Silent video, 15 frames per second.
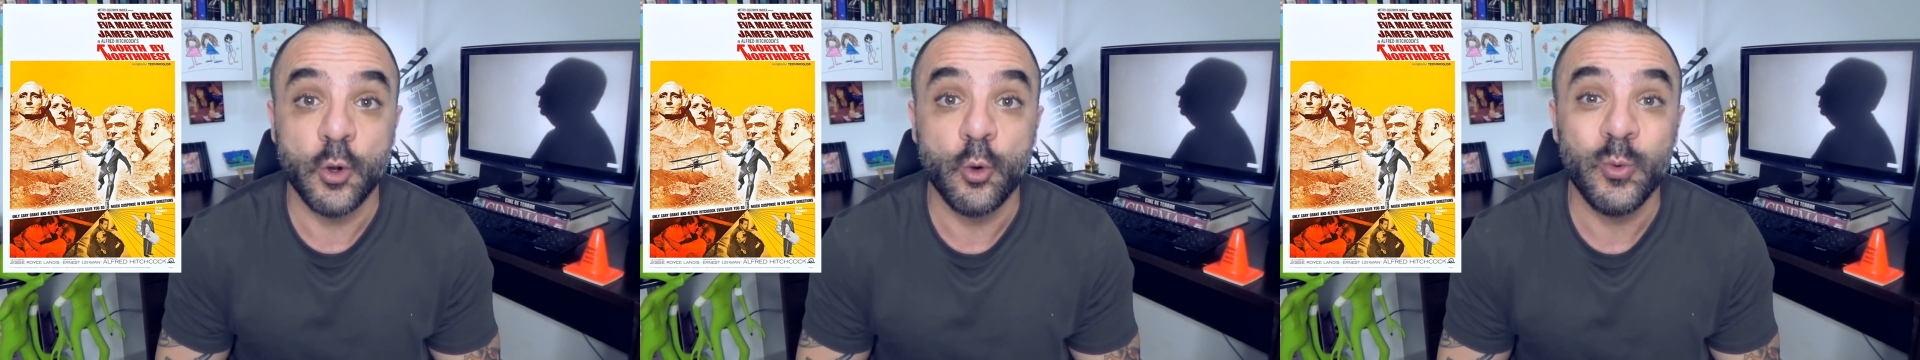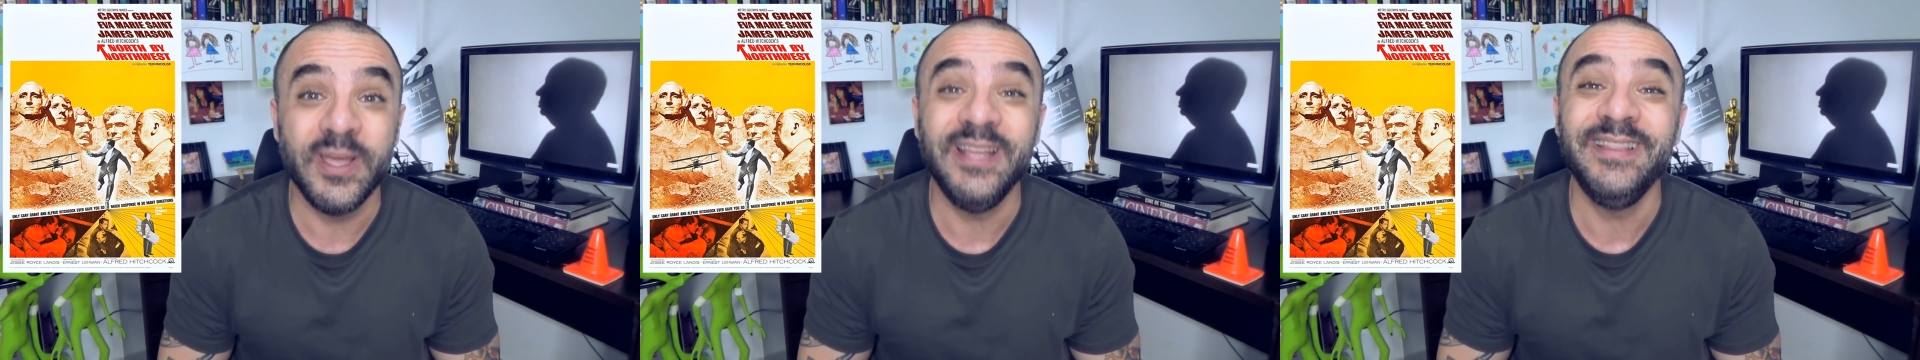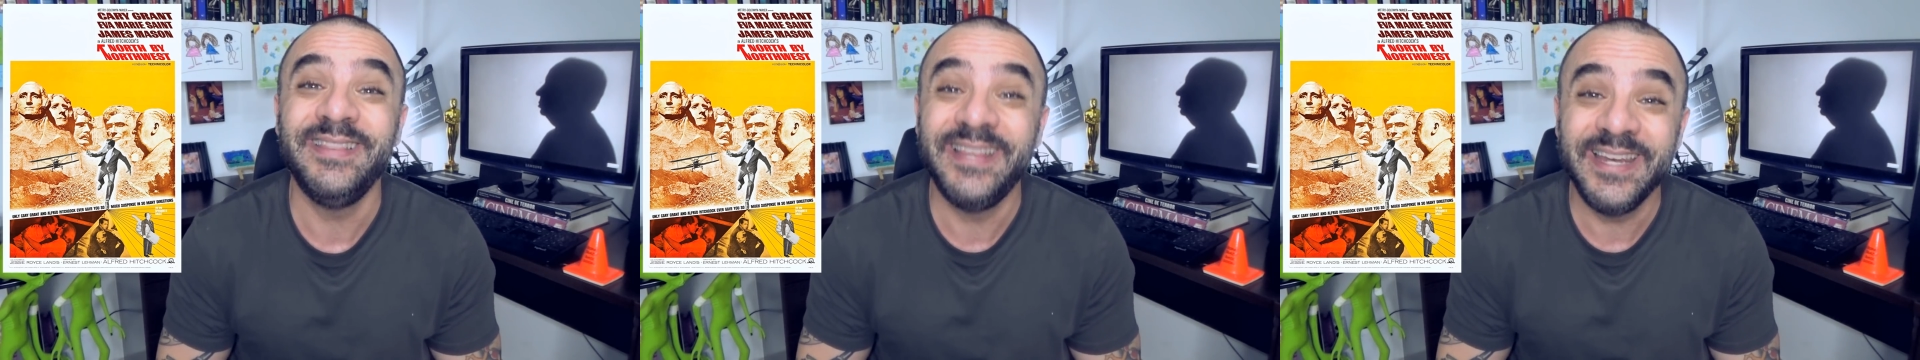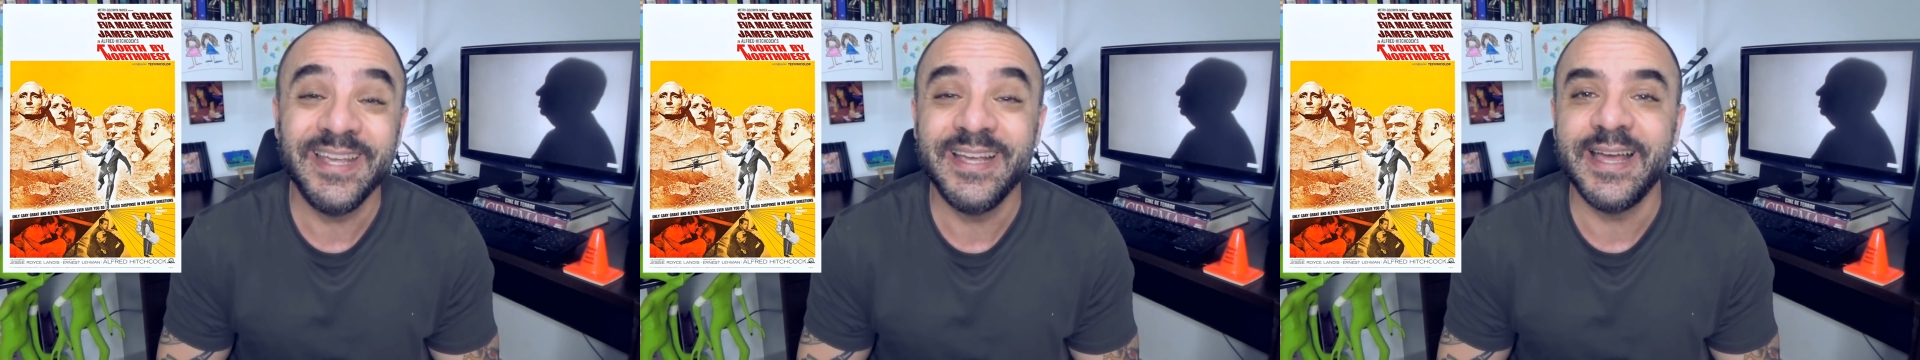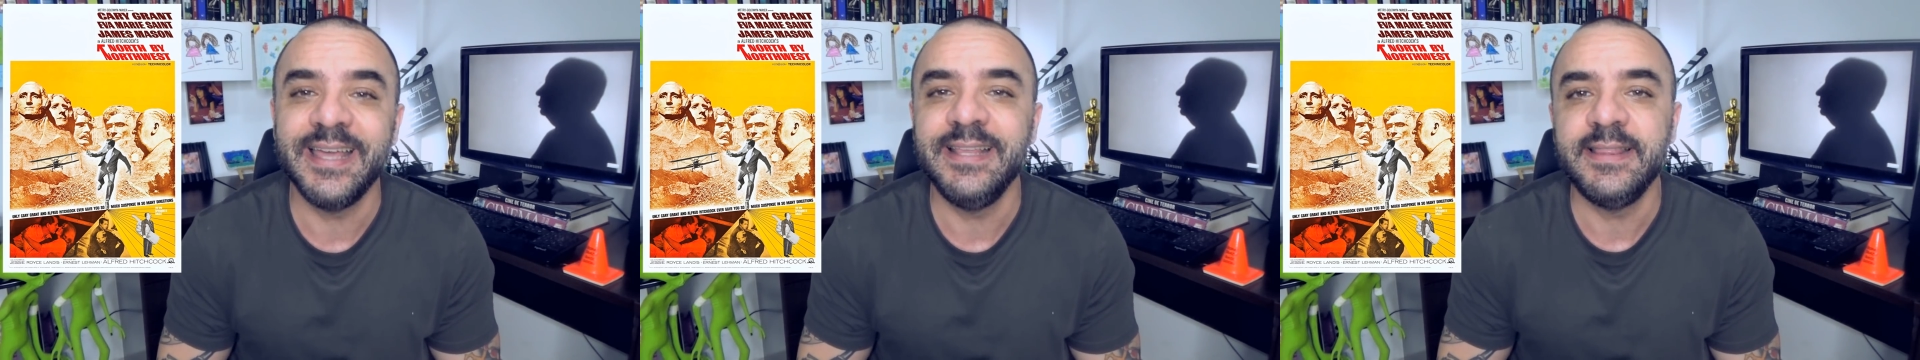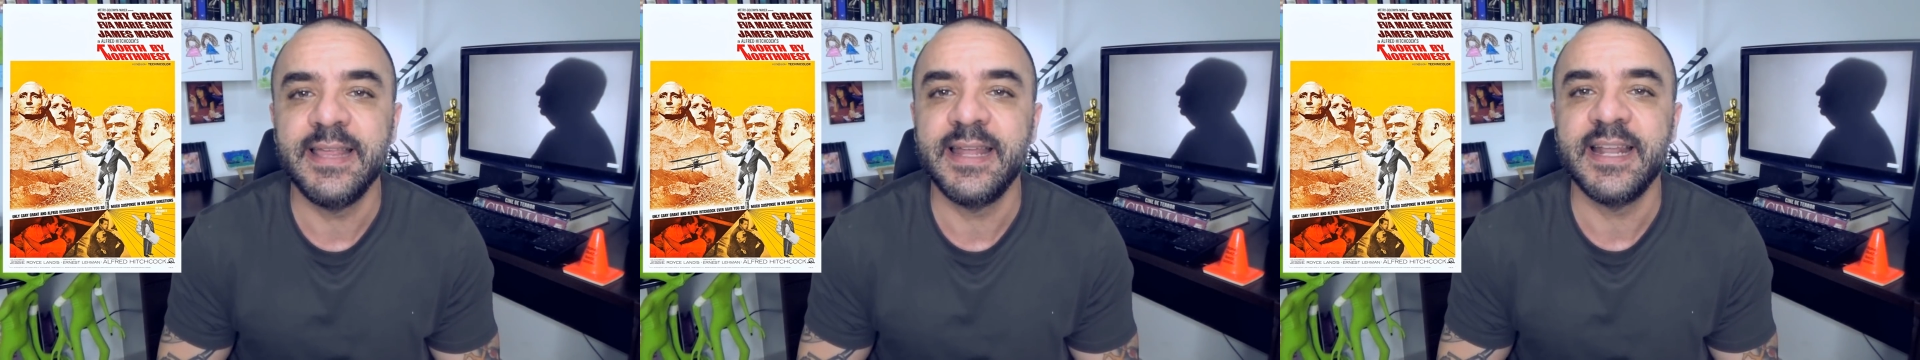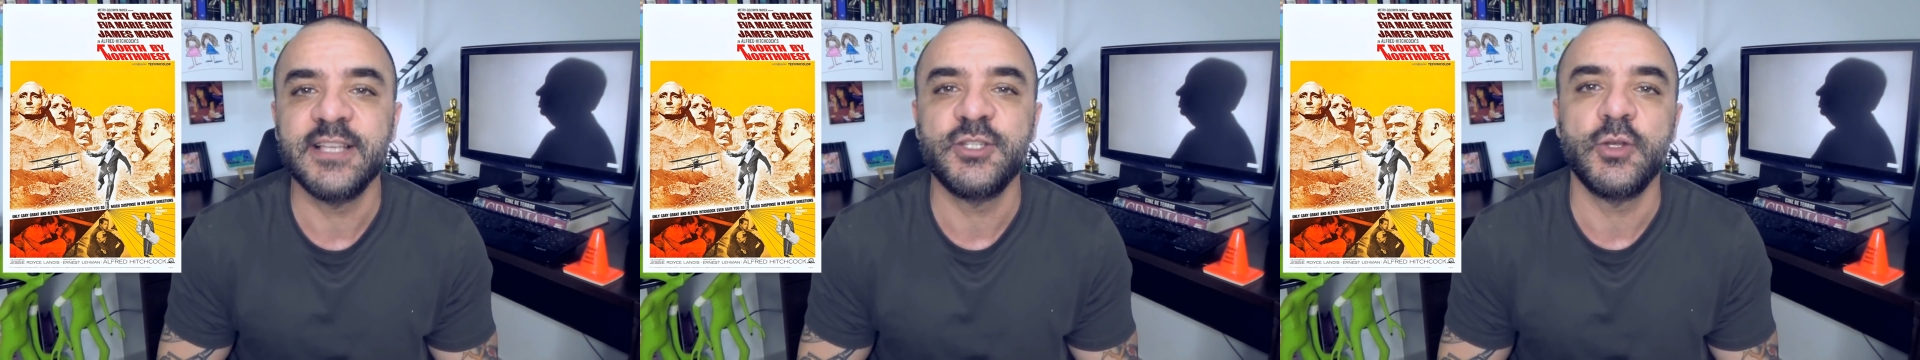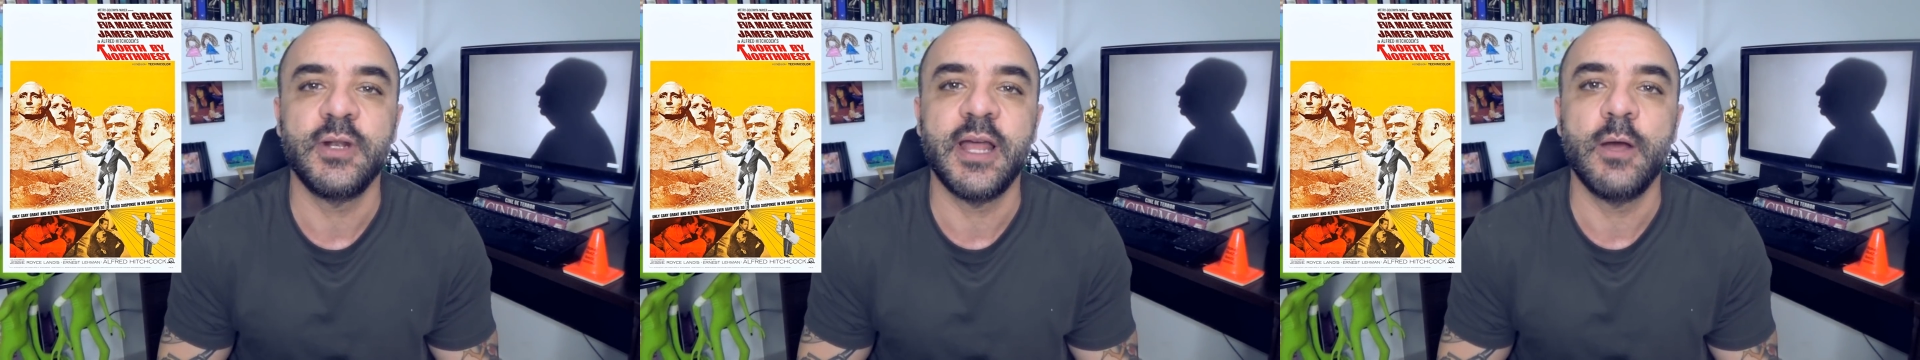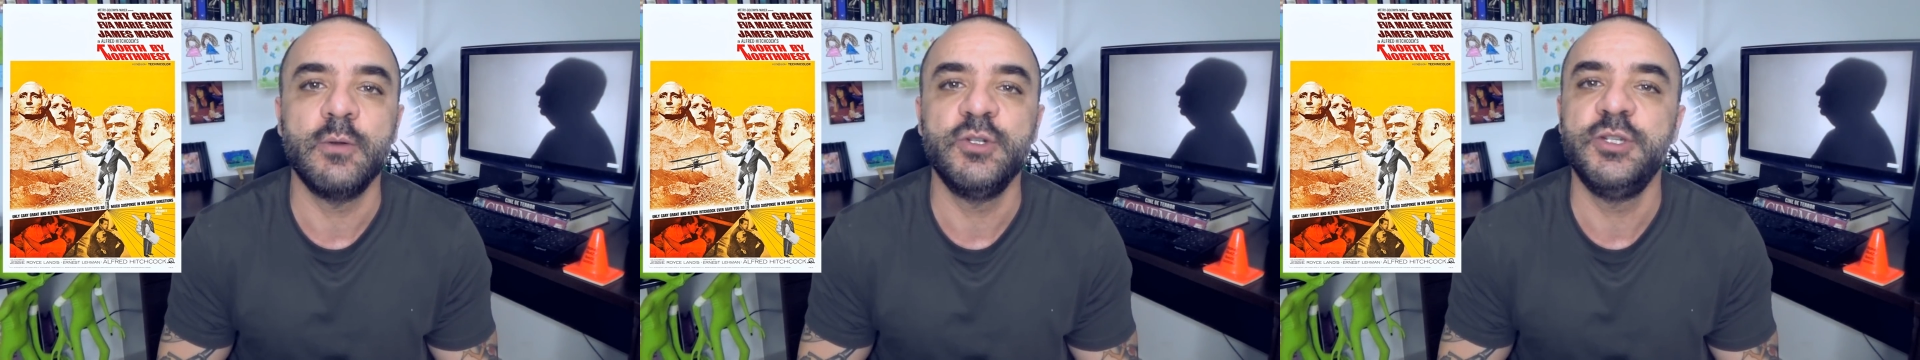ou Intriga Internacional